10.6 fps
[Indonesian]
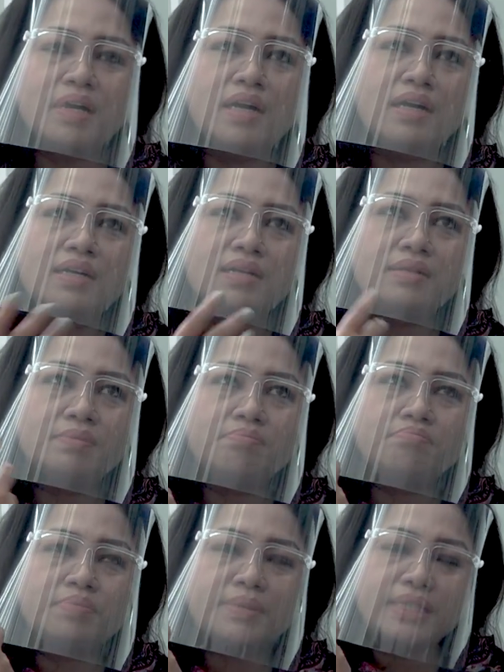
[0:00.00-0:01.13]
uh,
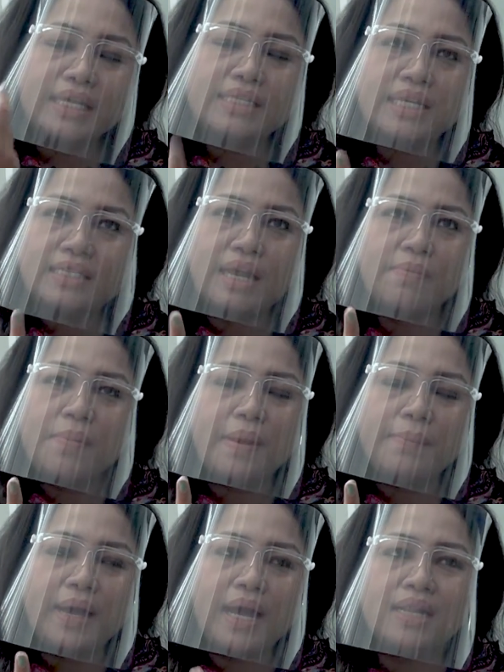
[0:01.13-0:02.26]
saya jelaskan
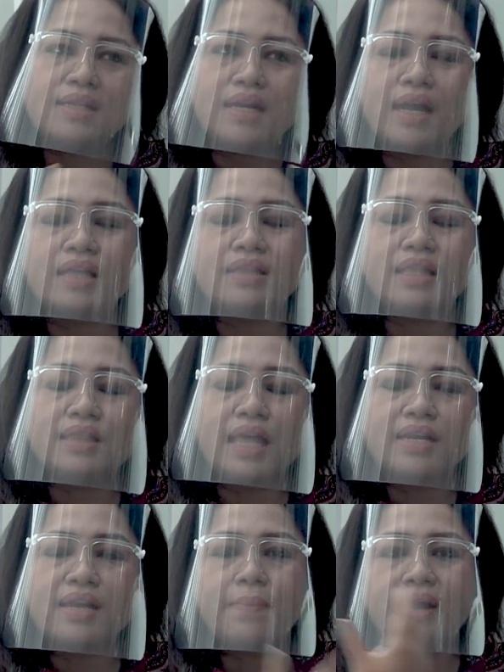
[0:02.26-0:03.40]
beberapa hal terkait
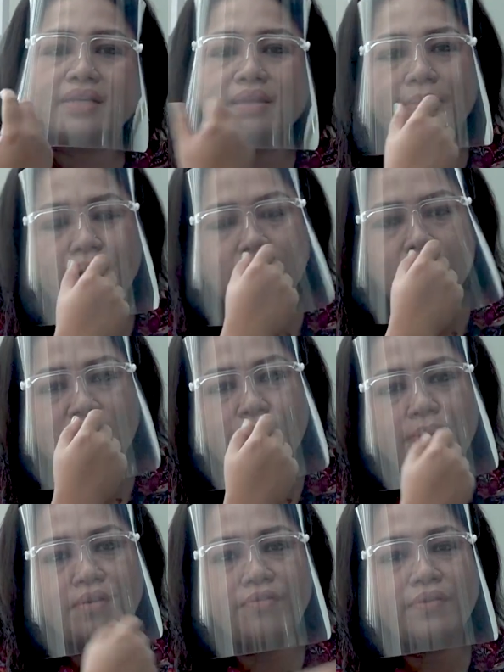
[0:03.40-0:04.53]
tadi apa yang disampaikan oleh
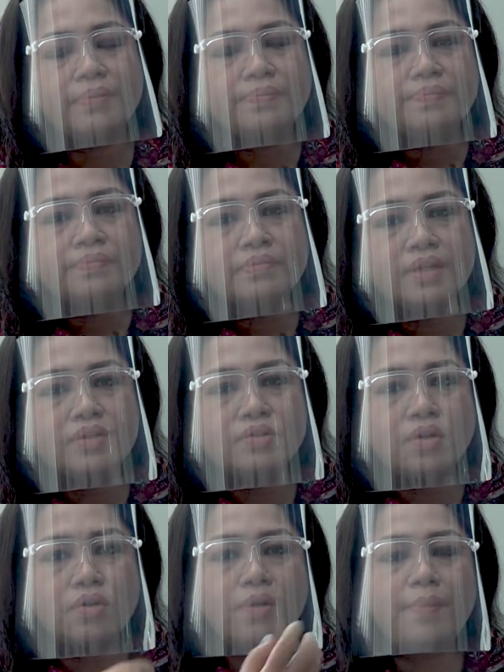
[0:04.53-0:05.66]
Prof
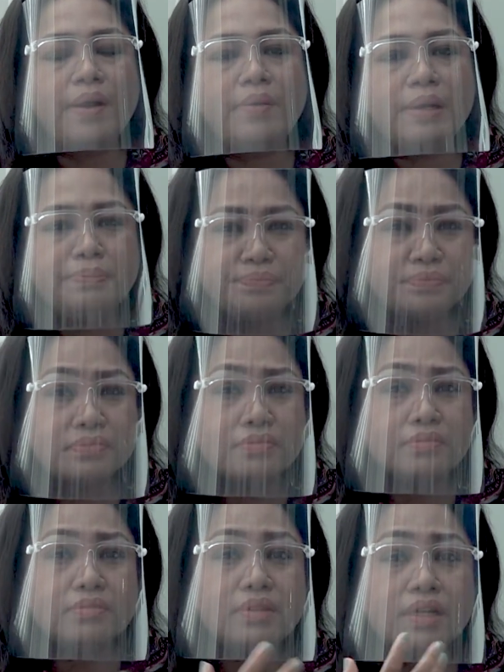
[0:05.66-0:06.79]
Joko bahwa
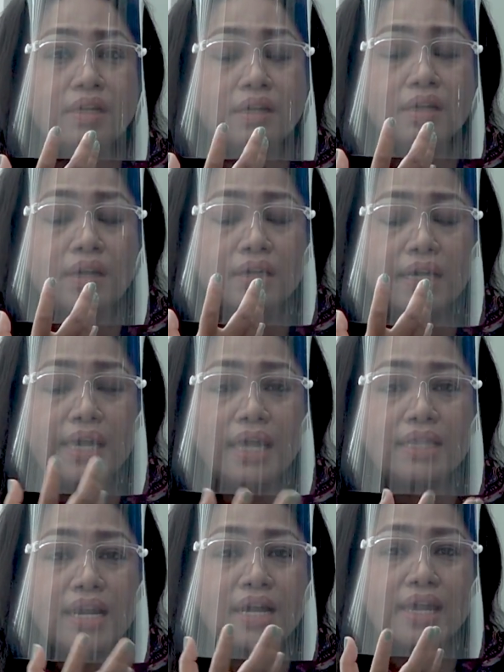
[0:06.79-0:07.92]

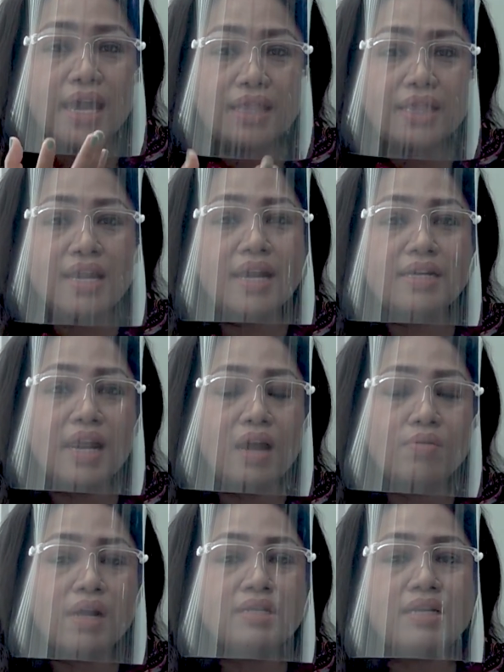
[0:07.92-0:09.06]
Kegiatan-kegiatan yang
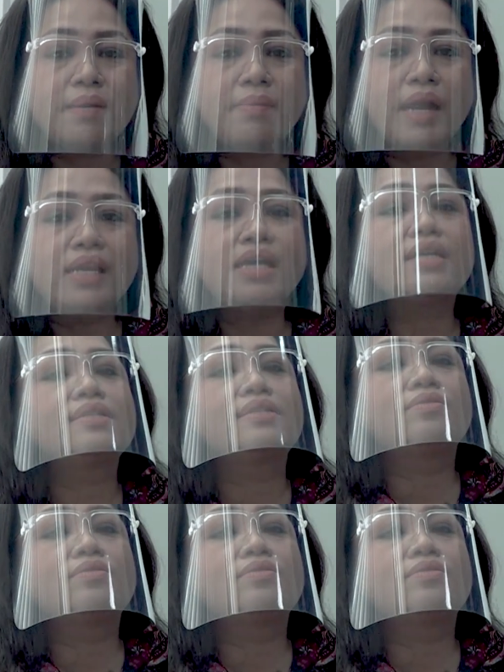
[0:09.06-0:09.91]
dilakukan selama ini yang